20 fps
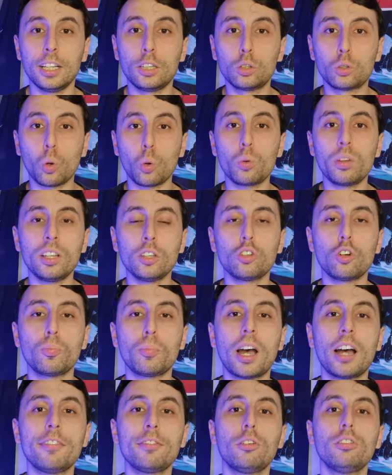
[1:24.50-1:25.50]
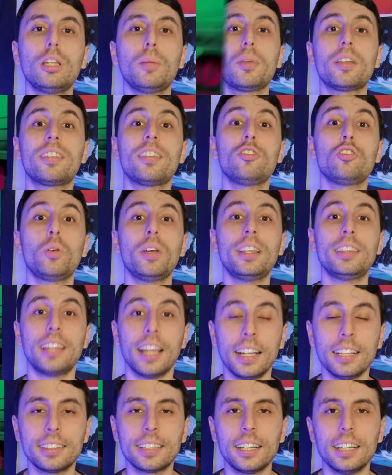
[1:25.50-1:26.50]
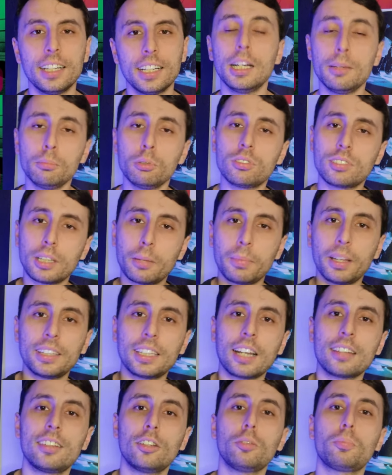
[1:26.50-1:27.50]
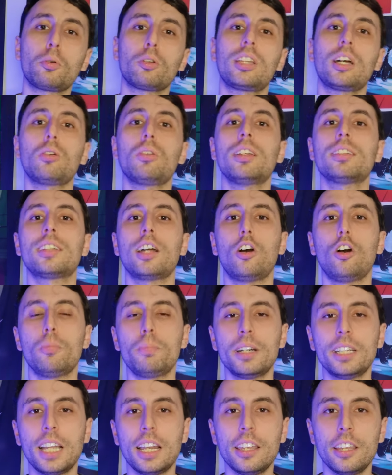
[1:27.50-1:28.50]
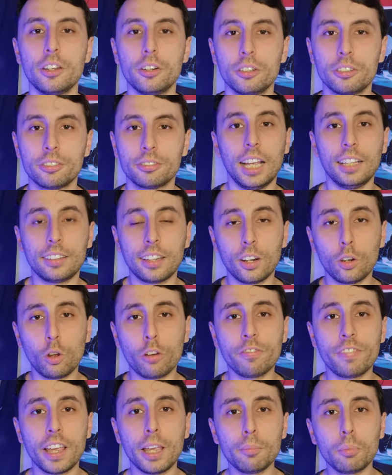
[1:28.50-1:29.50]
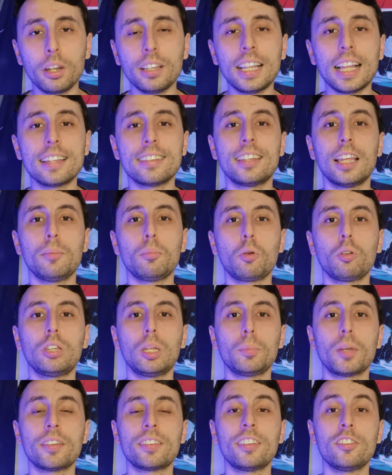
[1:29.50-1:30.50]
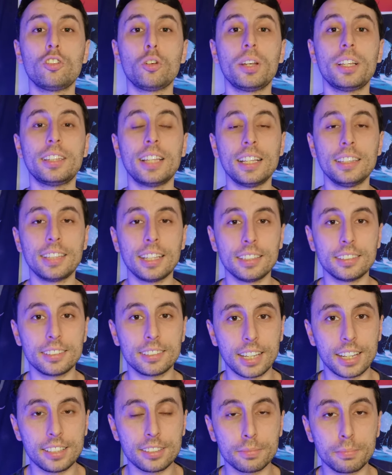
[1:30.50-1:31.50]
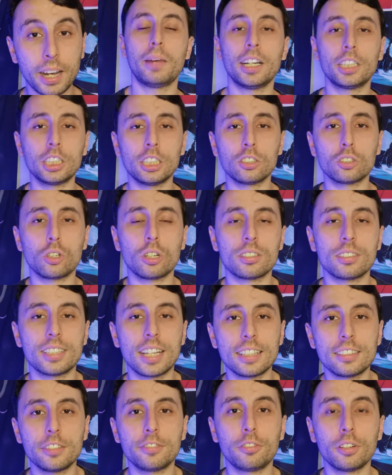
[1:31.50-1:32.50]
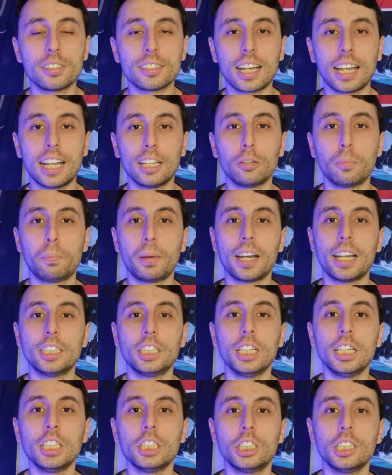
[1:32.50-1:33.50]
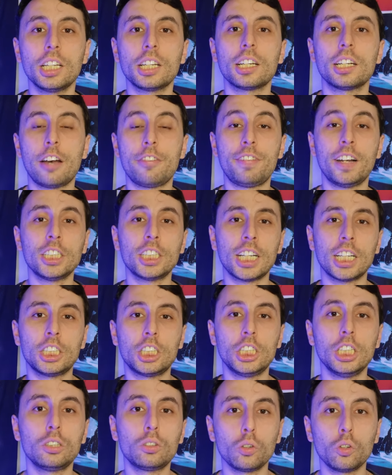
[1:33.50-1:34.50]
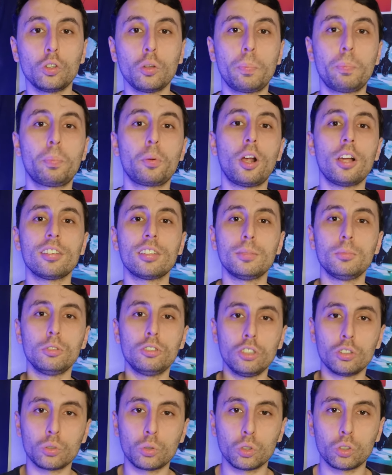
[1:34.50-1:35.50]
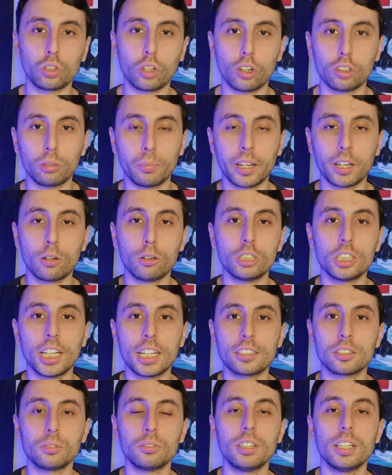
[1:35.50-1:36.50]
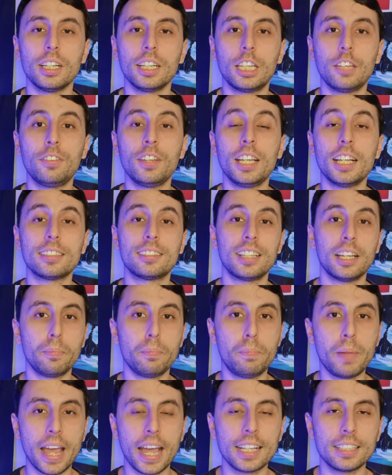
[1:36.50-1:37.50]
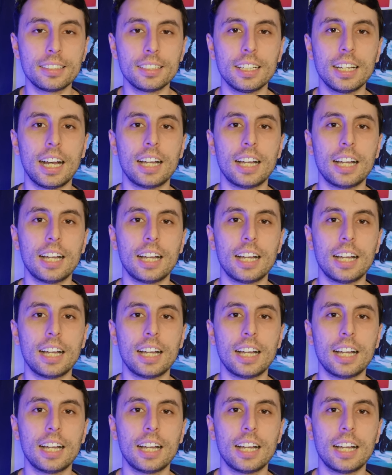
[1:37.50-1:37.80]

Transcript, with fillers: e Touro Indomável de 1980, ambos também trazendo o protagonista Robert De Niro. Entre novembro e dezembro de 1986, Martin Scorsese foi escalado para dirigir a faixa título do próximo disco solo do Michael Jackson, que viria a ser Bad,